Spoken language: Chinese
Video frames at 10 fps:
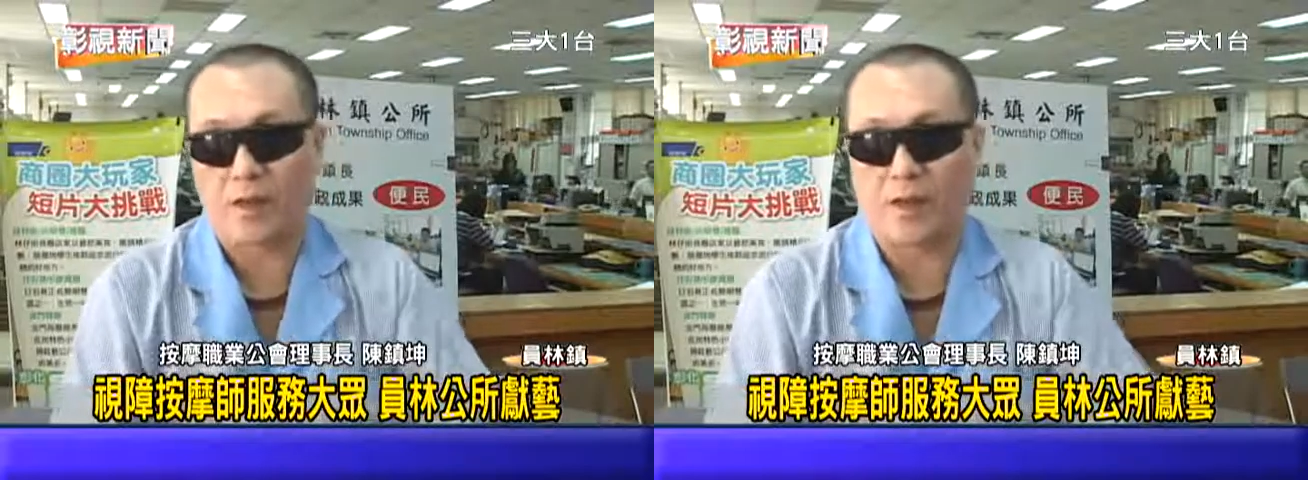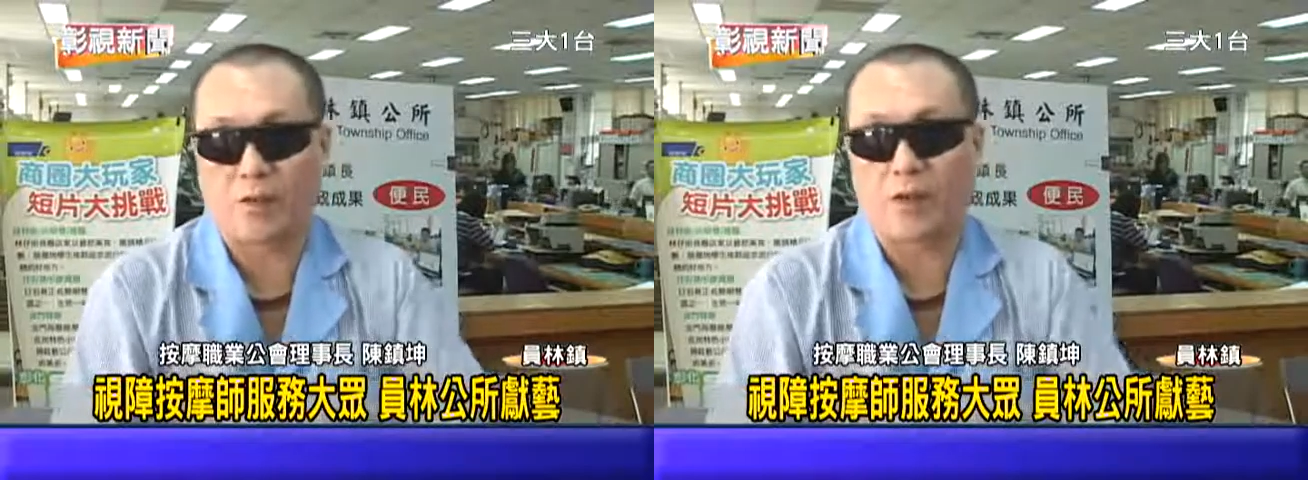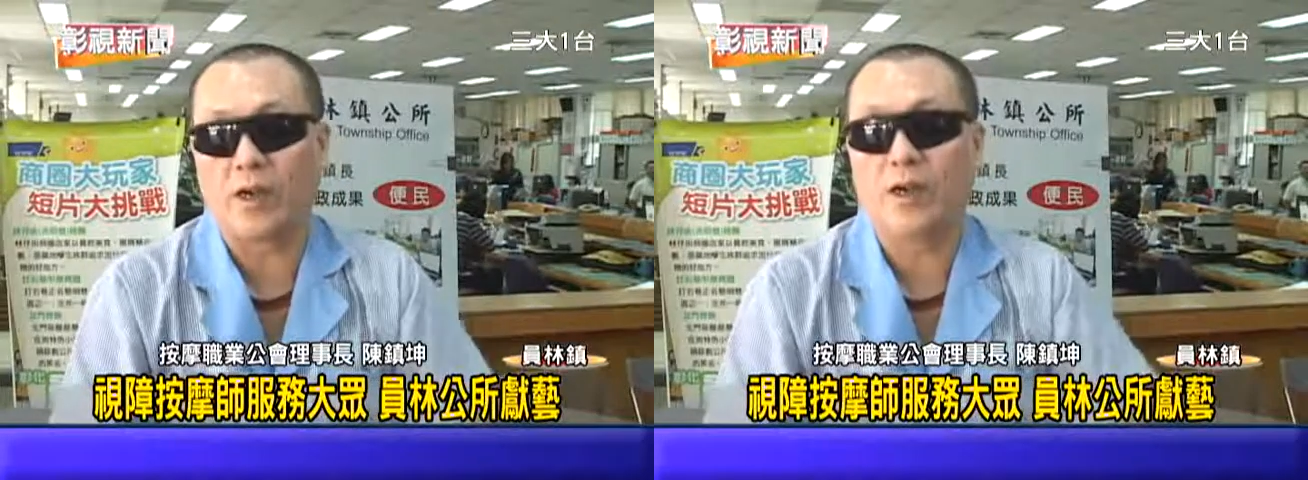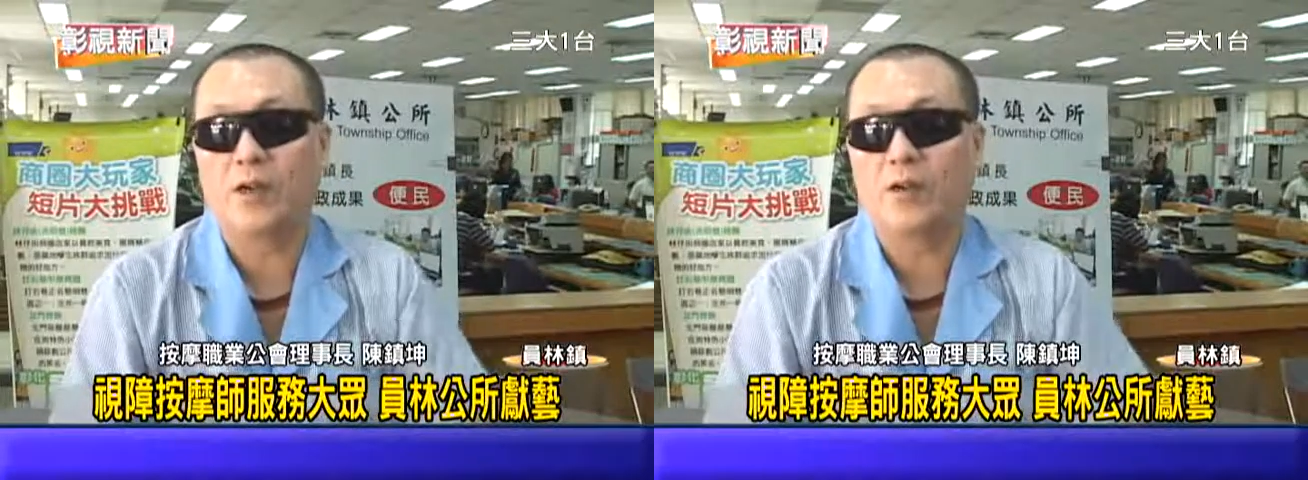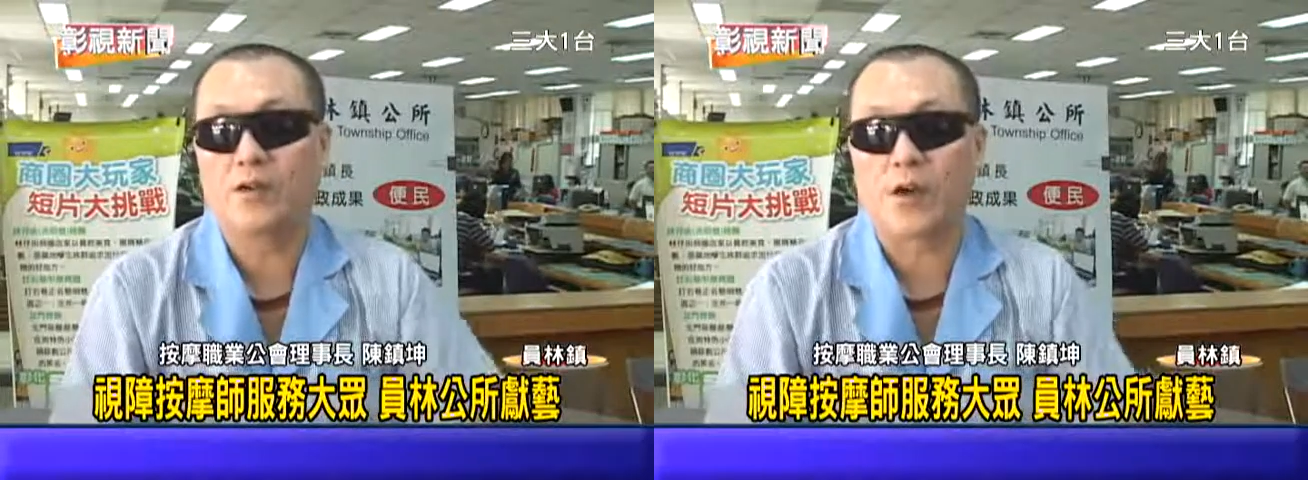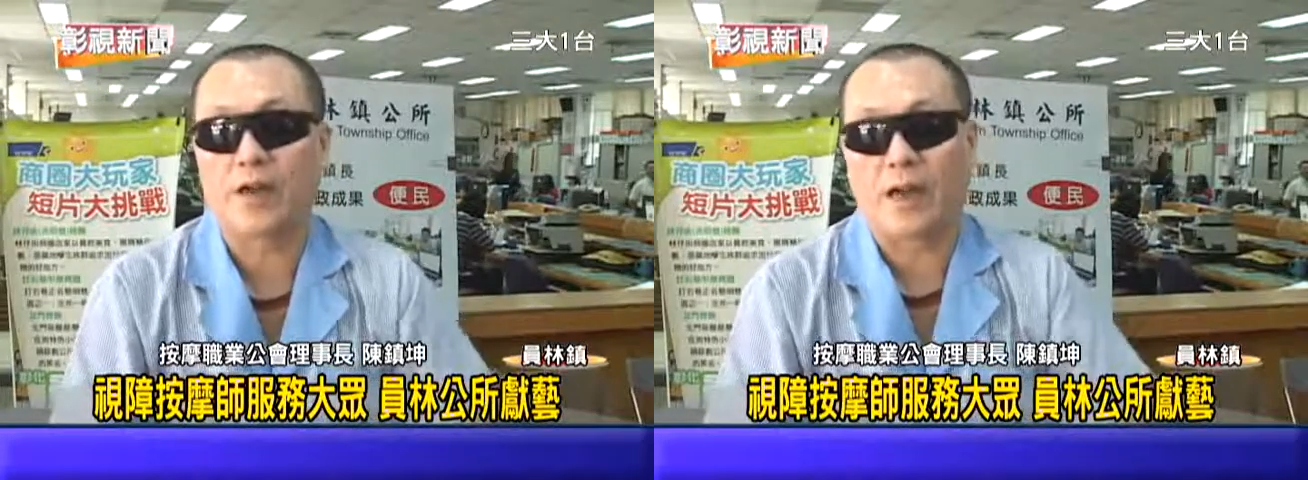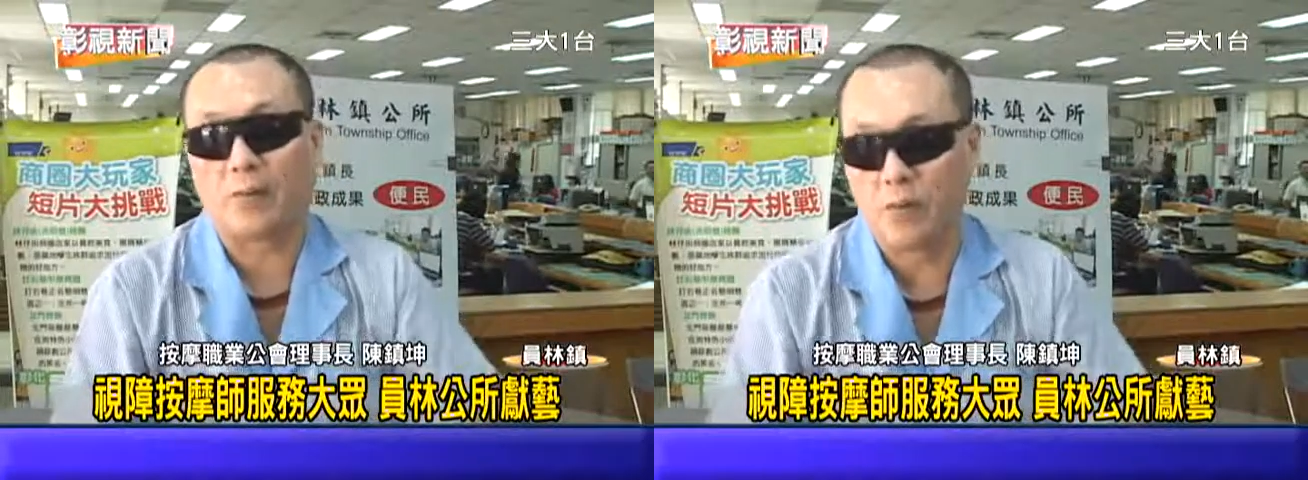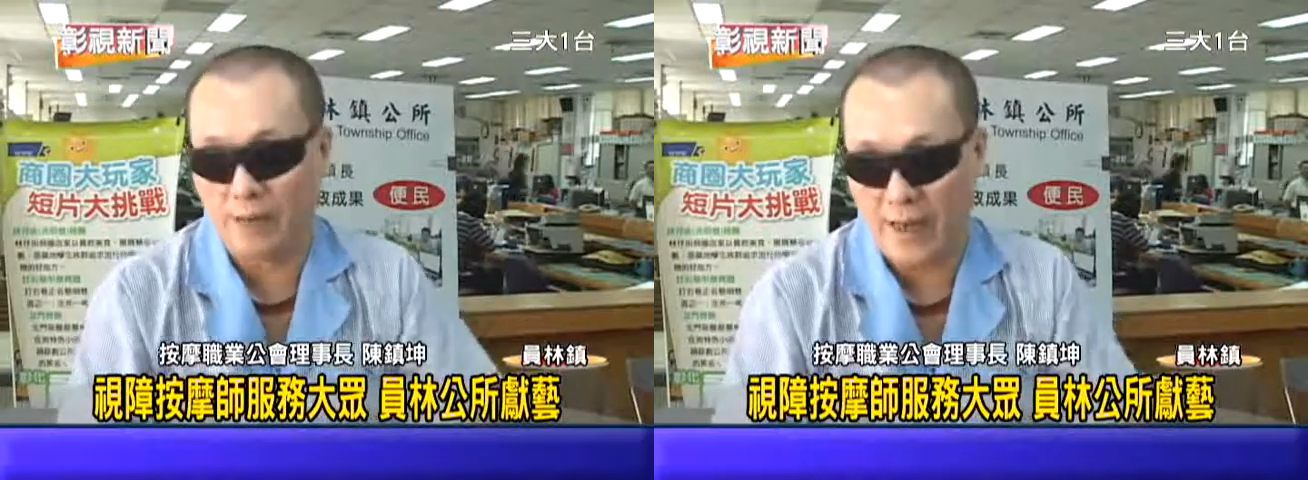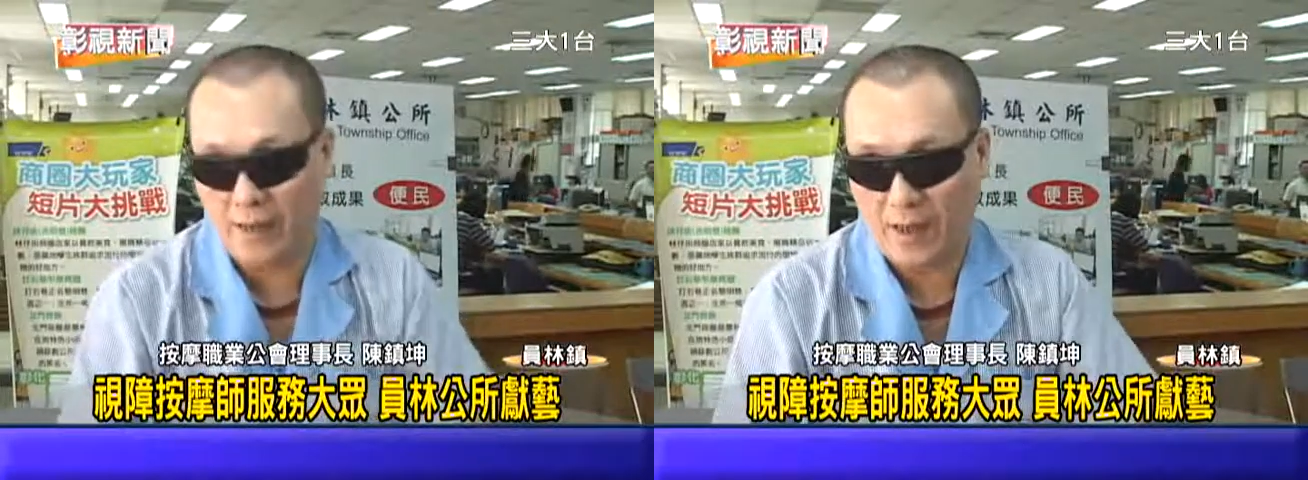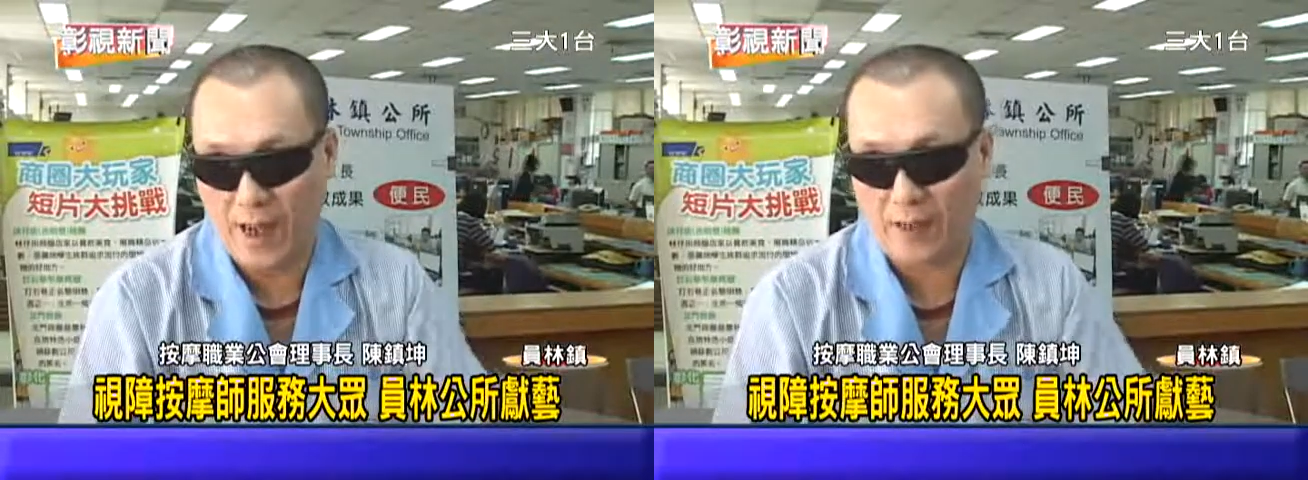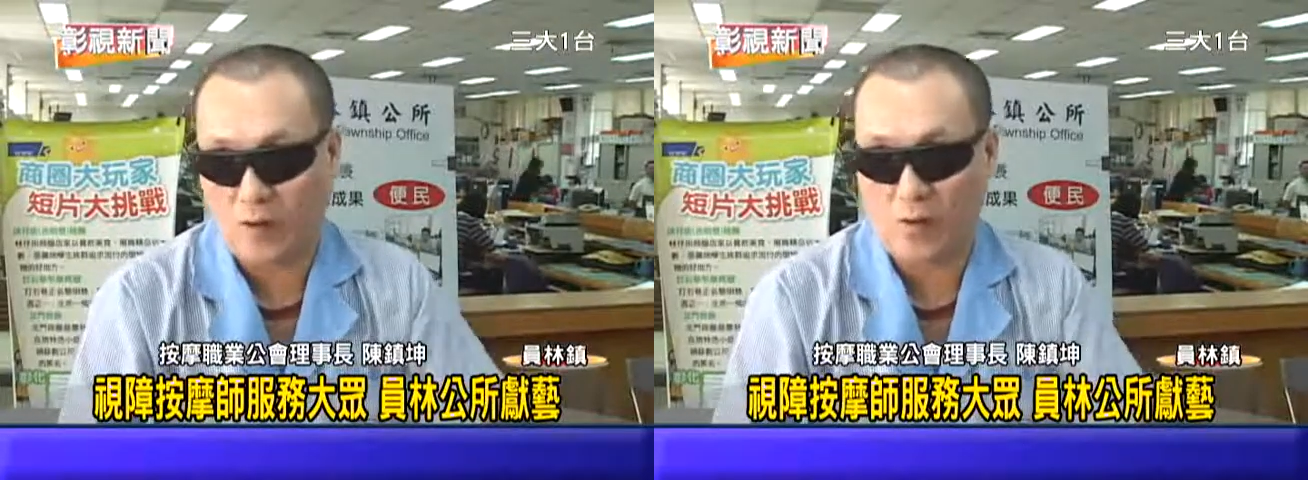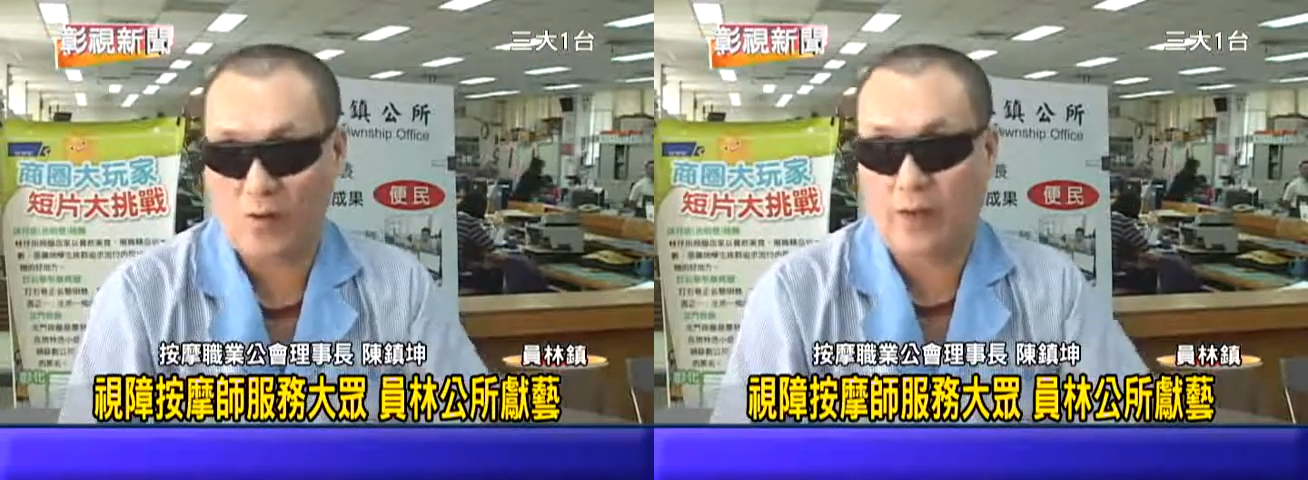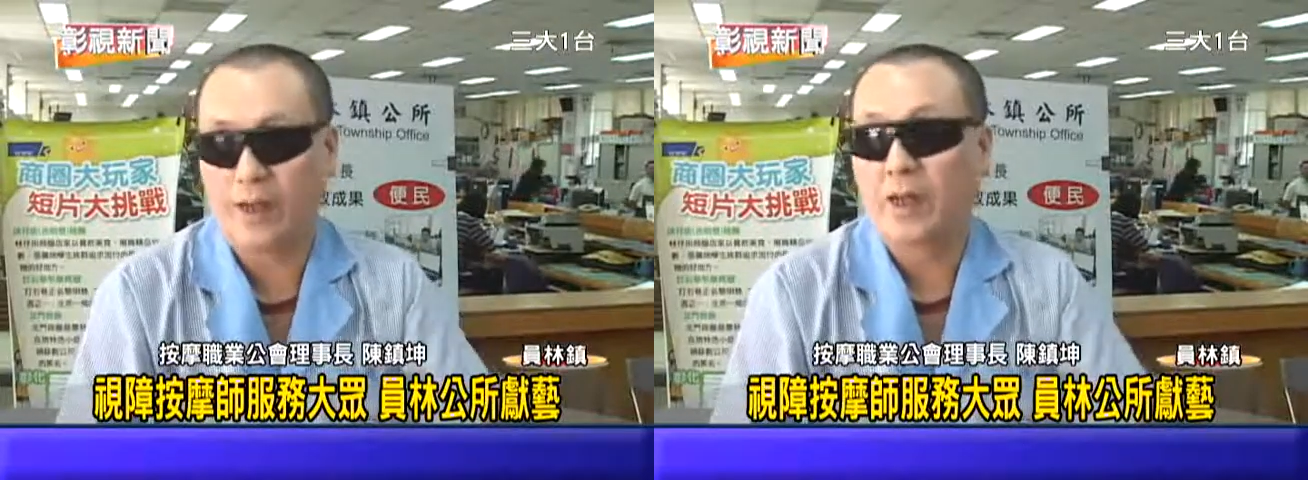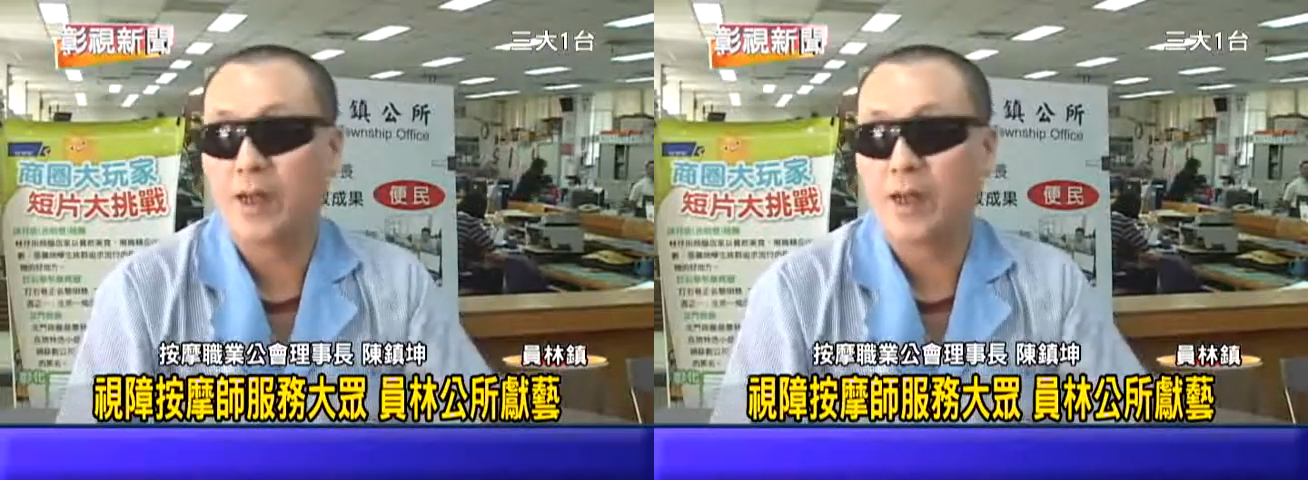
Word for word: 经过专业训练，啊，通过